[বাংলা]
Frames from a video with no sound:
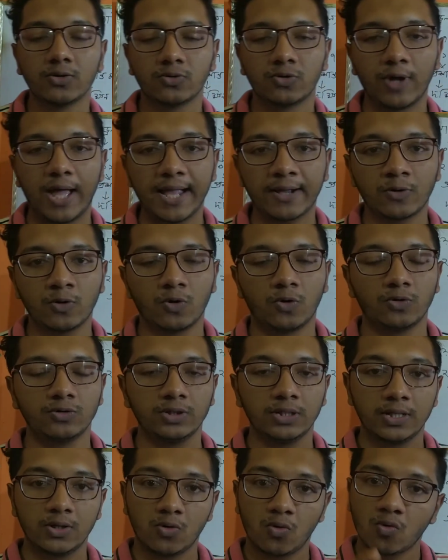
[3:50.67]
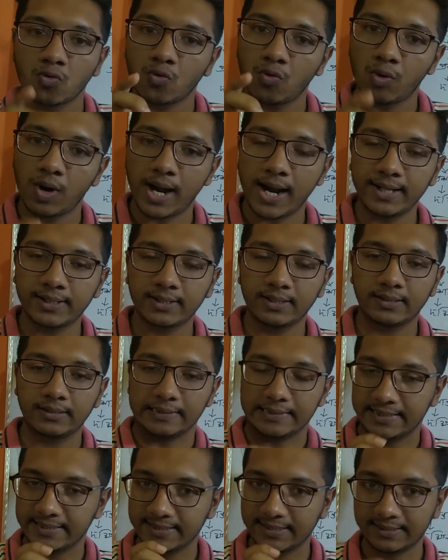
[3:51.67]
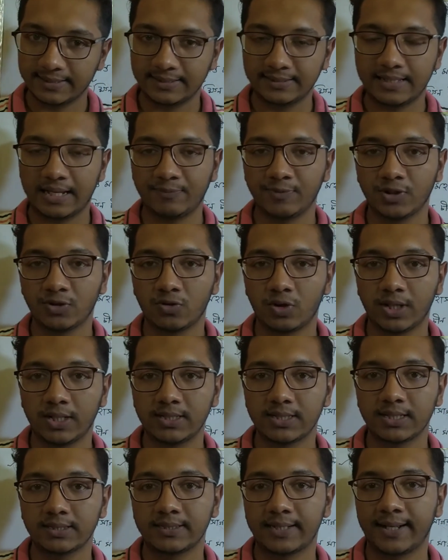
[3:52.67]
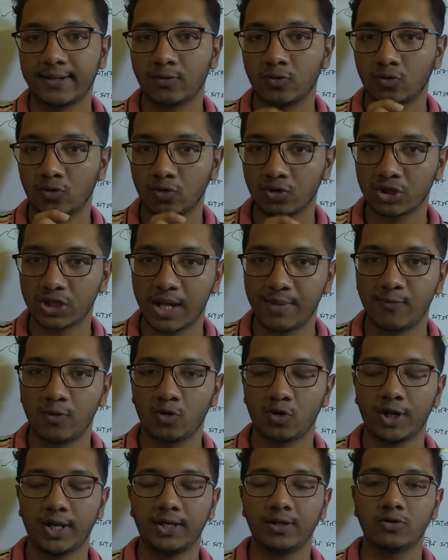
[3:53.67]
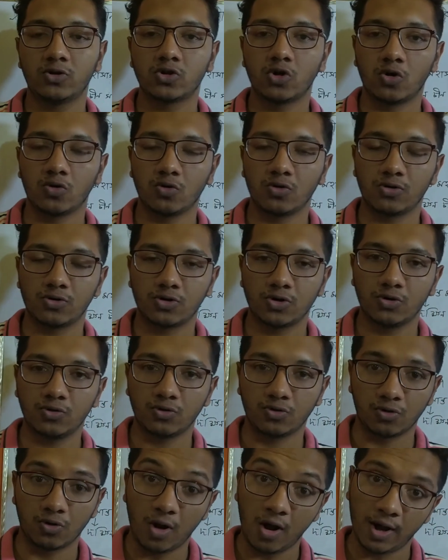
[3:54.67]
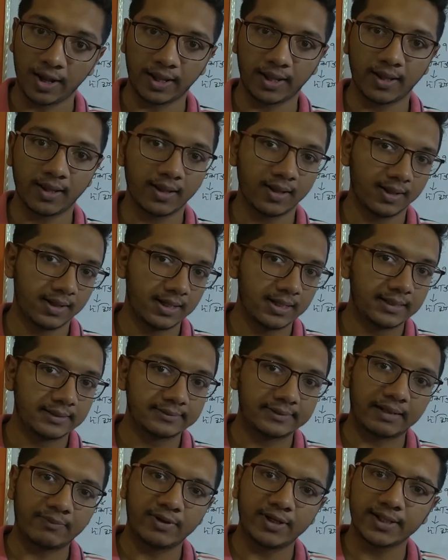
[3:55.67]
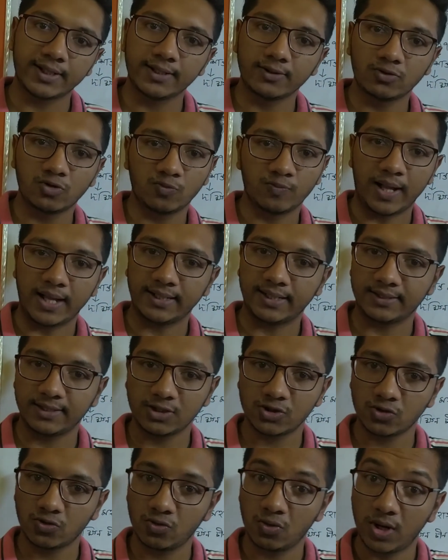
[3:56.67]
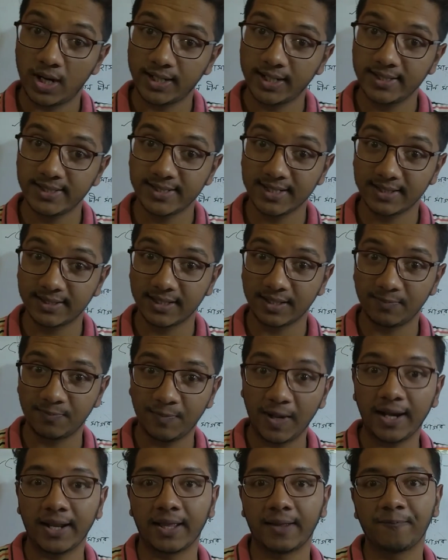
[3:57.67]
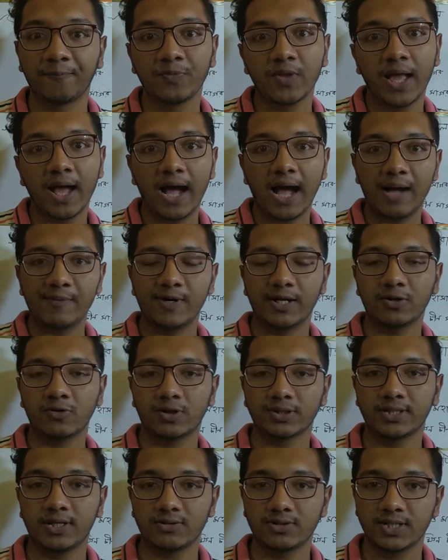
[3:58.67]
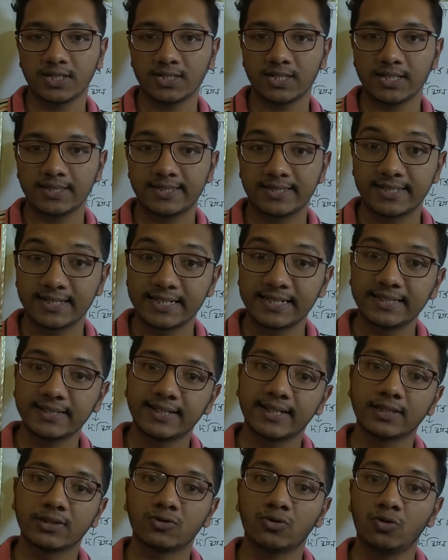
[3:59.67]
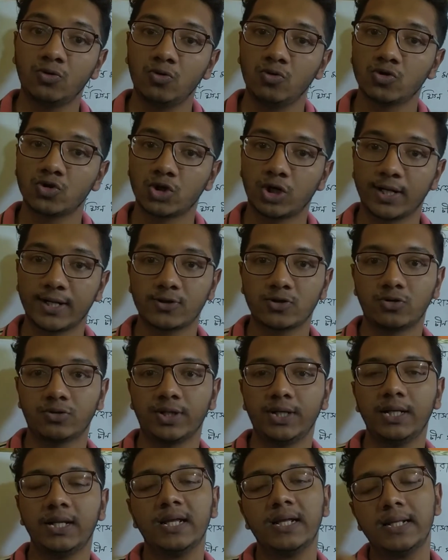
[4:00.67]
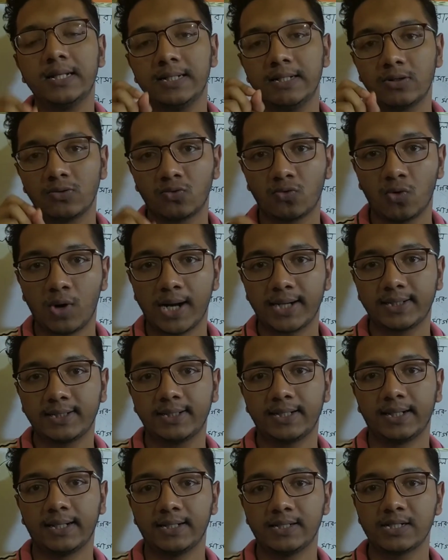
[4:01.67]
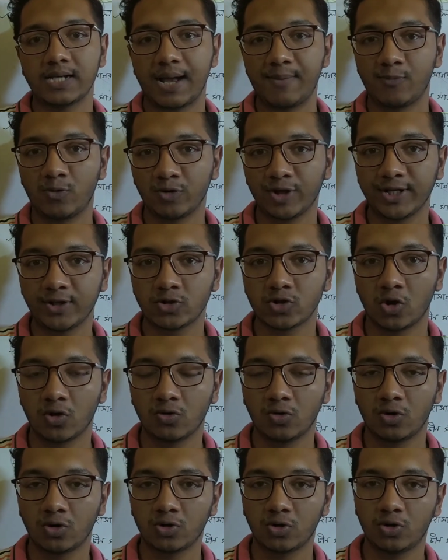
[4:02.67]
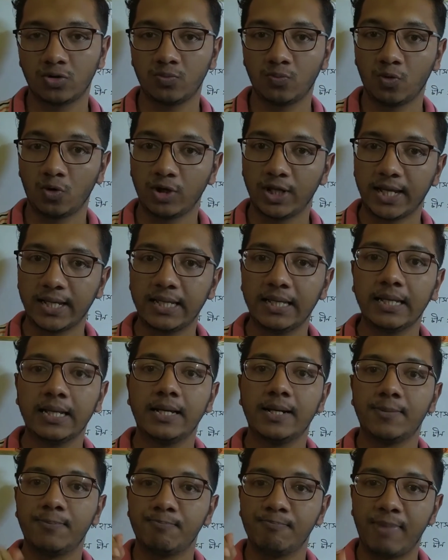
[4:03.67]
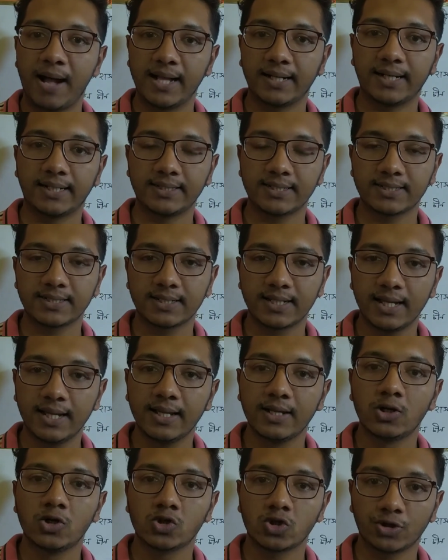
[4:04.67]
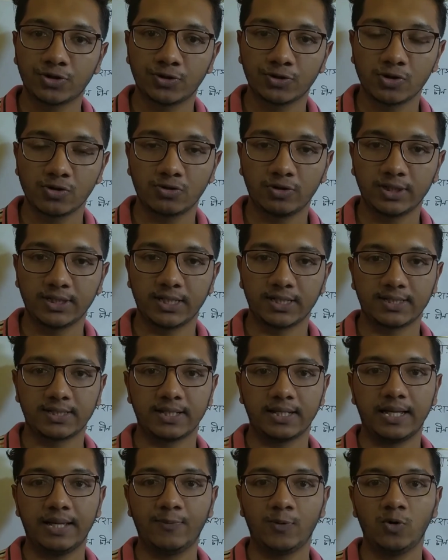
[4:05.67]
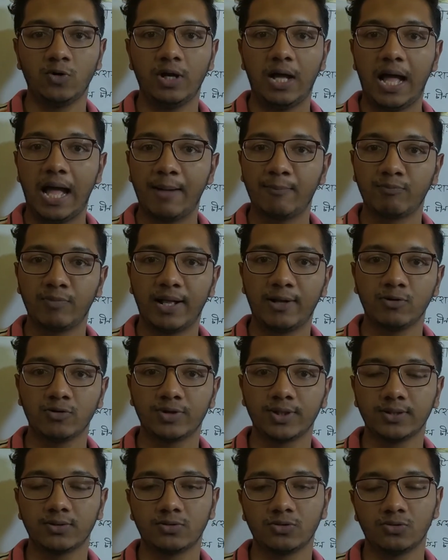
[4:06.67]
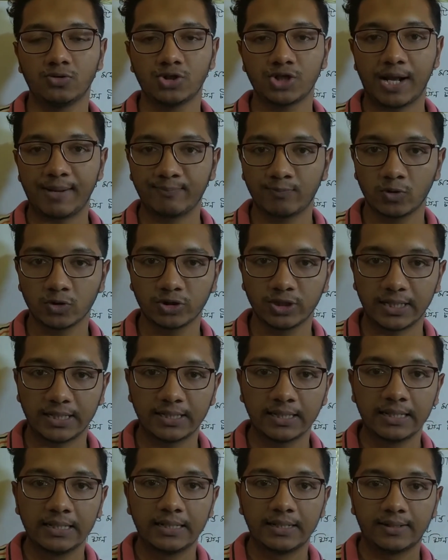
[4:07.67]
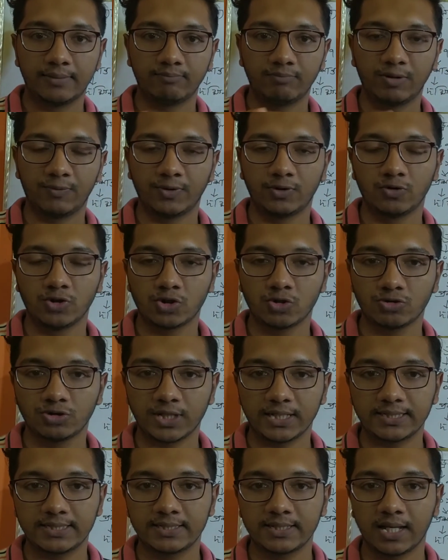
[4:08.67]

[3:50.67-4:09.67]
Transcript: তো এখন কোয়াড নিজেদের দাবি করে যে তারা কোনো সামরিক সংগঠন নয় তার মানে কিন্তু বাংলাদেশ কোয়াডে যেতে পারে আবার কথা হচ্ছে যে চীন কিন্তু সরাসরি কোয়াডকে সামরিক সংগঠন বলেই বাংলাদেশকে সতর্ক করে দিয়েছে এবং আমরাও কিন্তু সাম্প্রতিক বিভিন্ন ইস্যুতে